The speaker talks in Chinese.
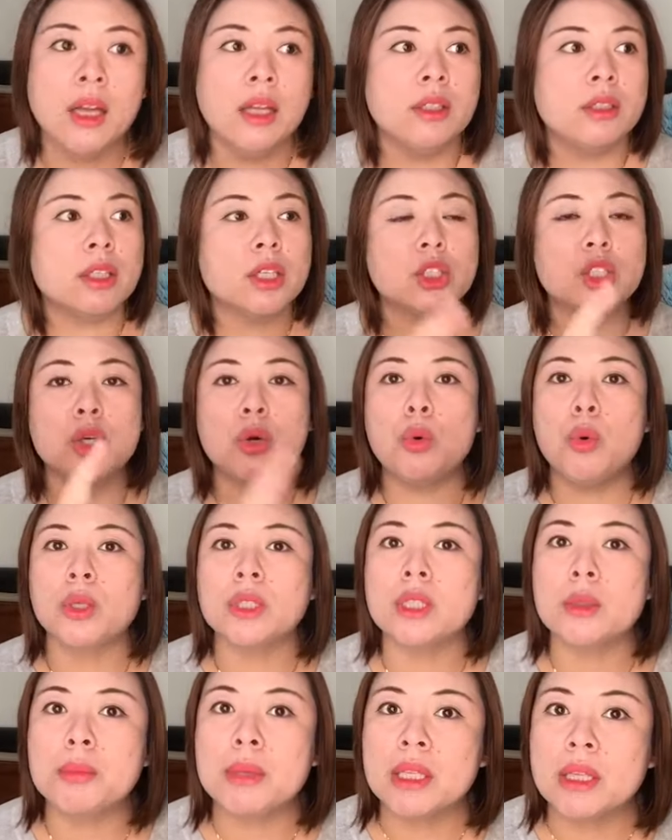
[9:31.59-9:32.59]
你的生活
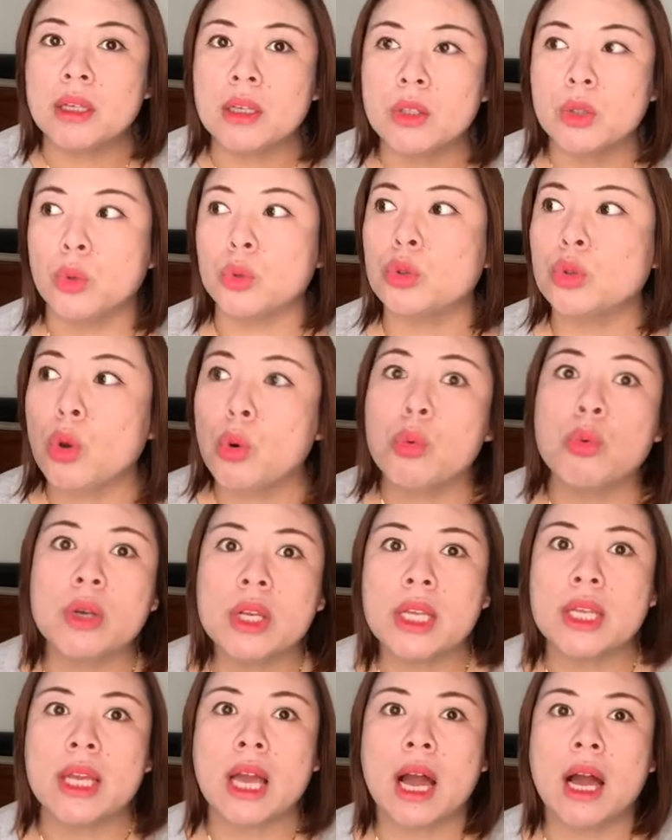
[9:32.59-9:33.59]
才能变得更有动
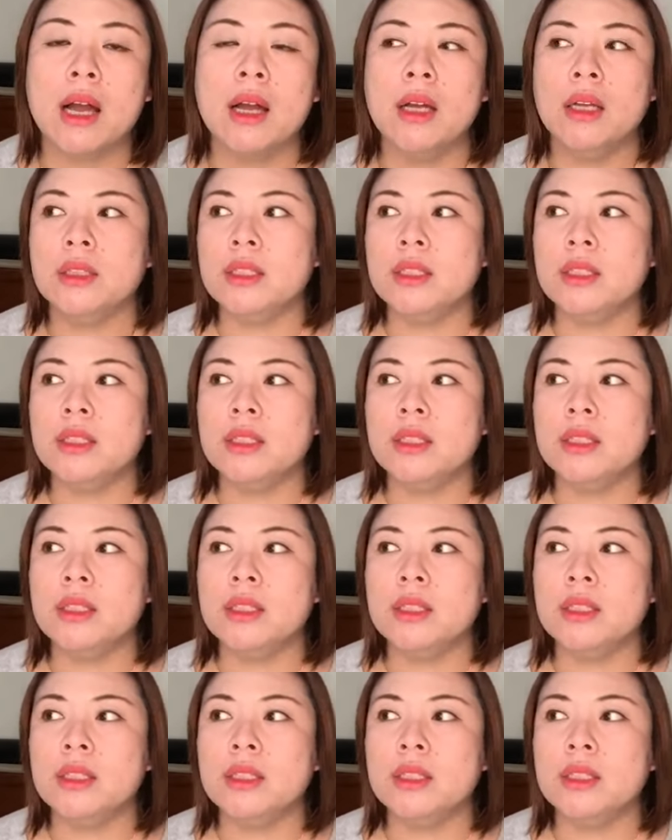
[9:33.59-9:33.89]
力呀。